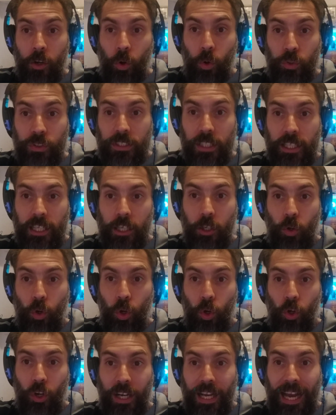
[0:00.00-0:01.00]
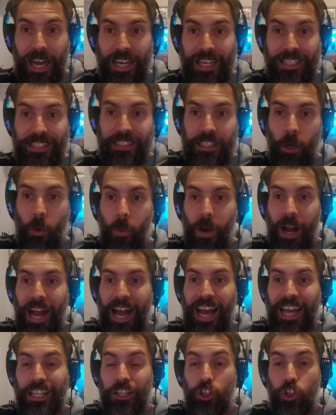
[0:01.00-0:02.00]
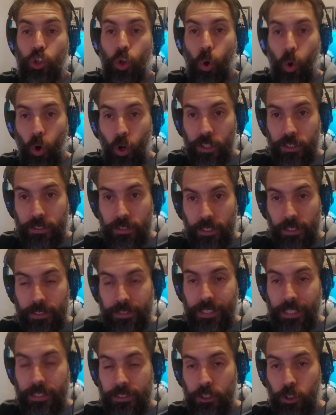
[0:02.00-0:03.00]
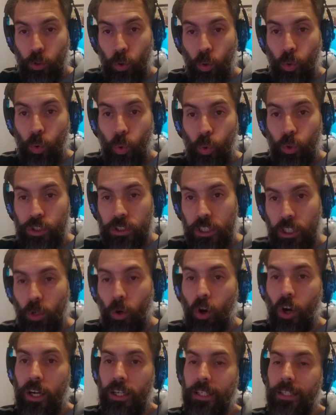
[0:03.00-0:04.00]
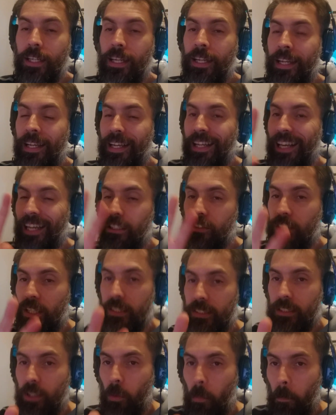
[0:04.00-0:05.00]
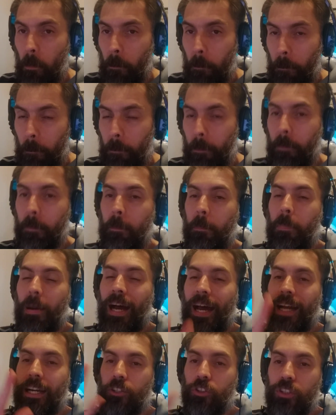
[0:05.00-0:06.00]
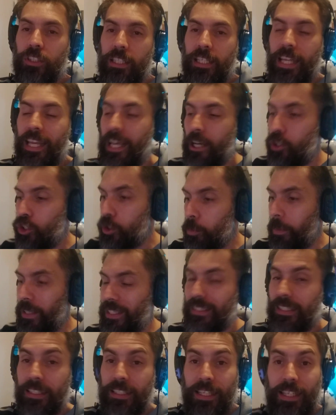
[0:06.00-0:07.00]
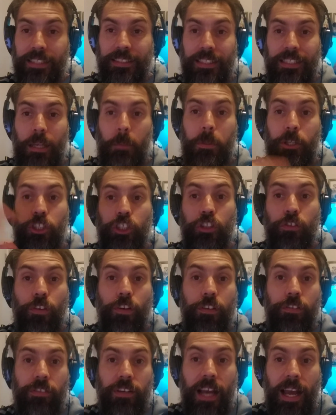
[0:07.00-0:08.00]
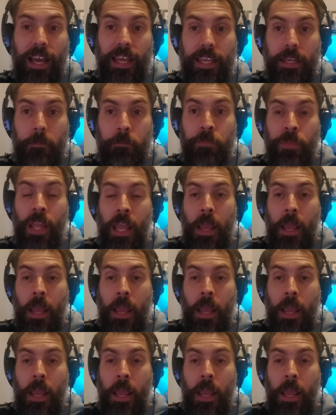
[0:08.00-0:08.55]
conseguir colocar então a nota deste concurso em ordem, classificação pardos e negros, PCDs, até para a gente verificar aí